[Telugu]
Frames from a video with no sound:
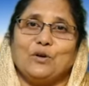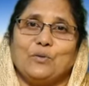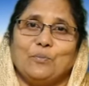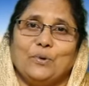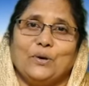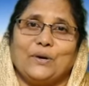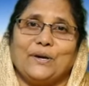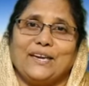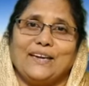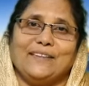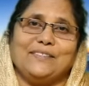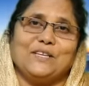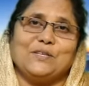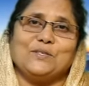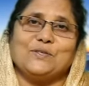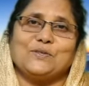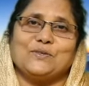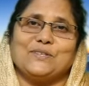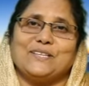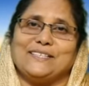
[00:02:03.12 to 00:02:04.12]
ఒక బొక్కే
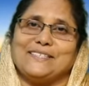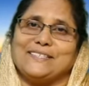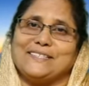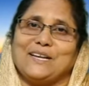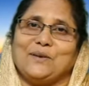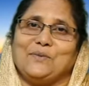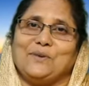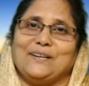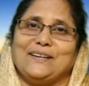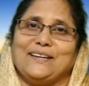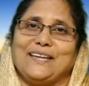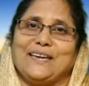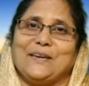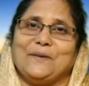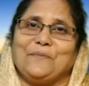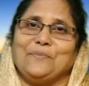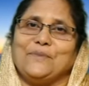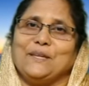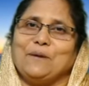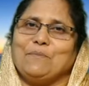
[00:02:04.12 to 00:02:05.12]
తీసుకుని ఉంటే
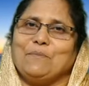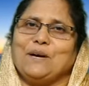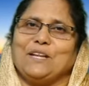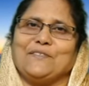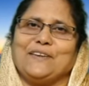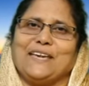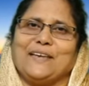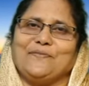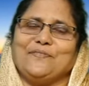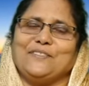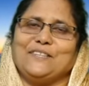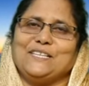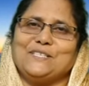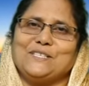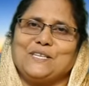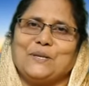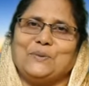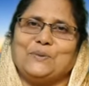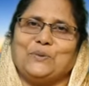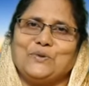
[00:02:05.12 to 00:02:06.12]
మనం ఎంత
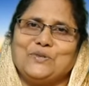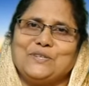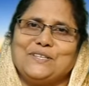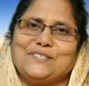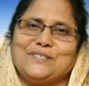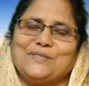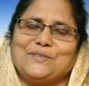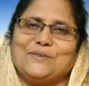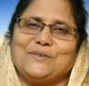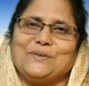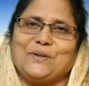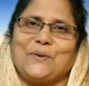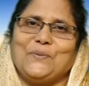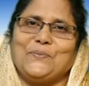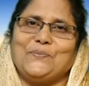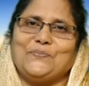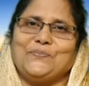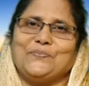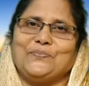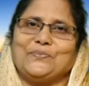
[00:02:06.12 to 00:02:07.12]
సంతోషిస్తుంటాం
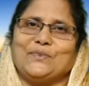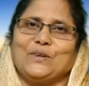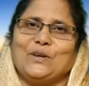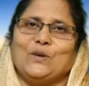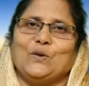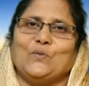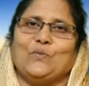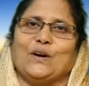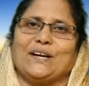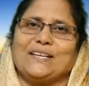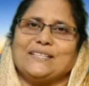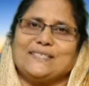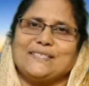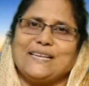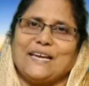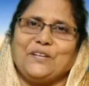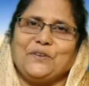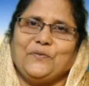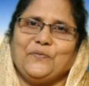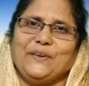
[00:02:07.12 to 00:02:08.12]
ఒక
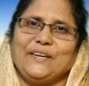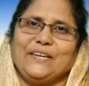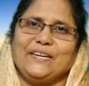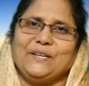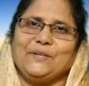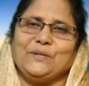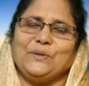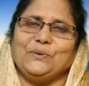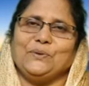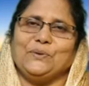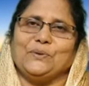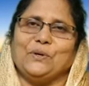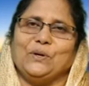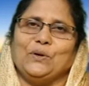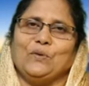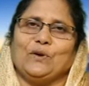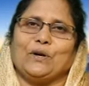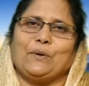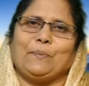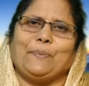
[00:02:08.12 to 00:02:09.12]
సర్టిఫికెట్టు
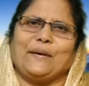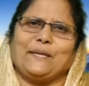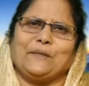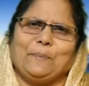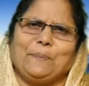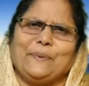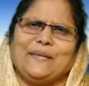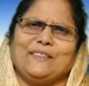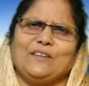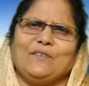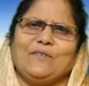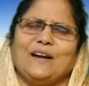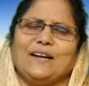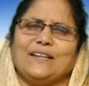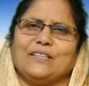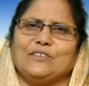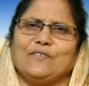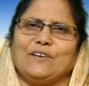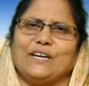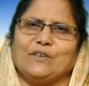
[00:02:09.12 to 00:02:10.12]
ఒక పెద్ద పెద్ద
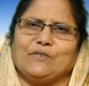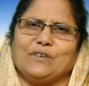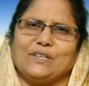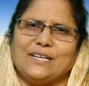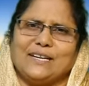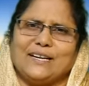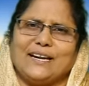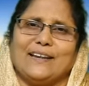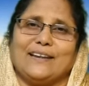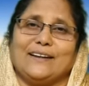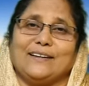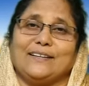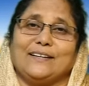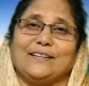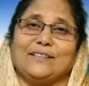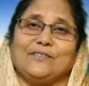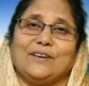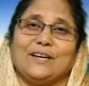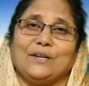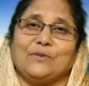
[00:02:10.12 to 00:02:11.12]
వాళ్ళ ద్వారా ఒక
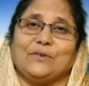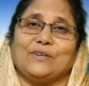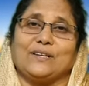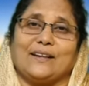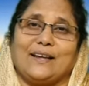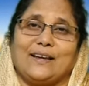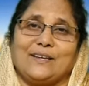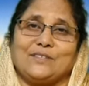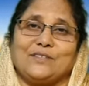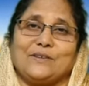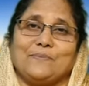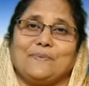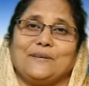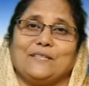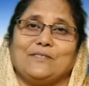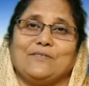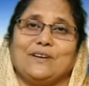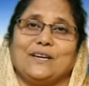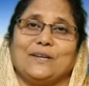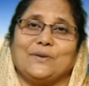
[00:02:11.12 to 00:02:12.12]
కలెక్టర్ ద్వారా ఒక
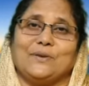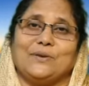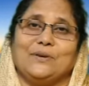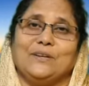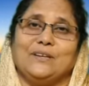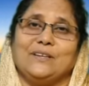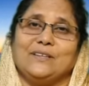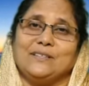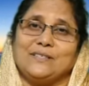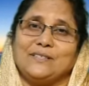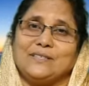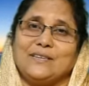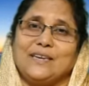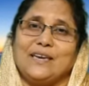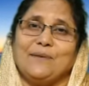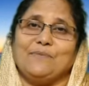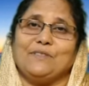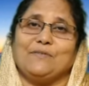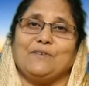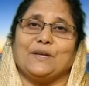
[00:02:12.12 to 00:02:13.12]
రాష్ట్రపతి ద్వారా
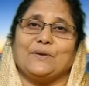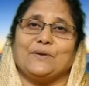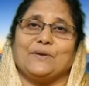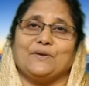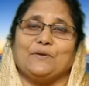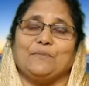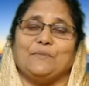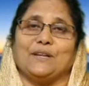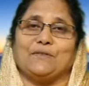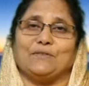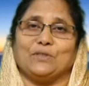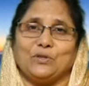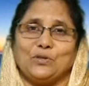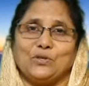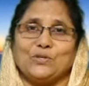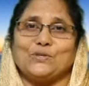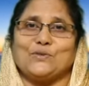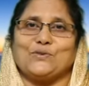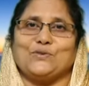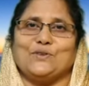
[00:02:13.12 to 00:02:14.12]
సీఎం ద్వారానో మనం
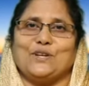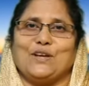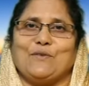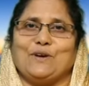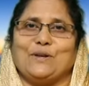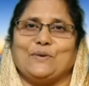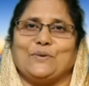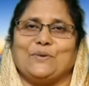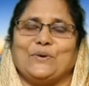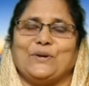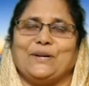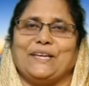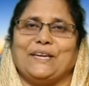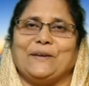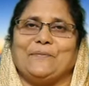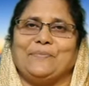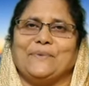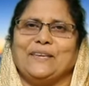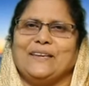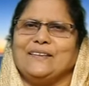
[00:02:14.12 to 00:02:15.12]
తీసుకుంటున్నాం అనుకోండి
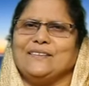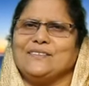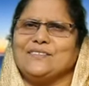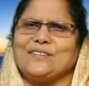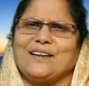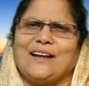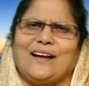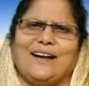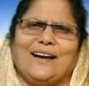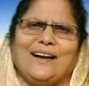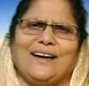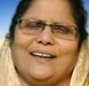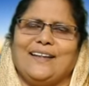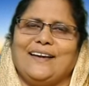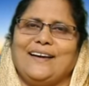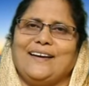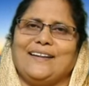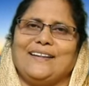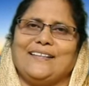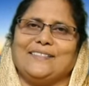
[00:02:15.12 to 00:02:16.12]

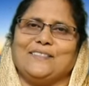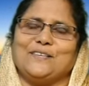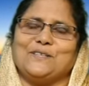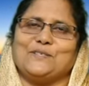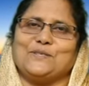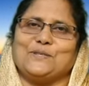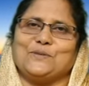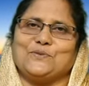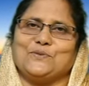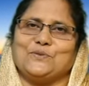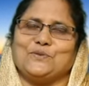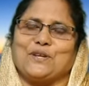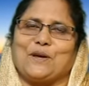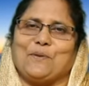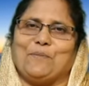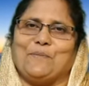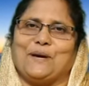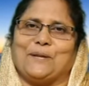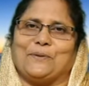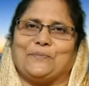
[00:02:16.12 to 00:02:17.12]
చాలా ఆనందిస్తూ
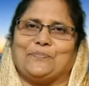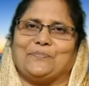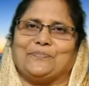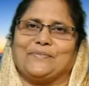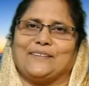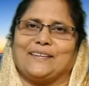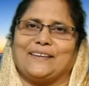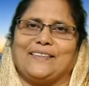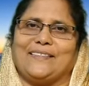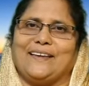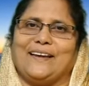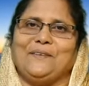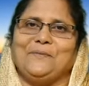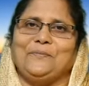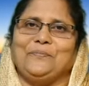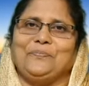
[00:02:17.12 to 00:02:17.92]
ఉంటాం మనం కదా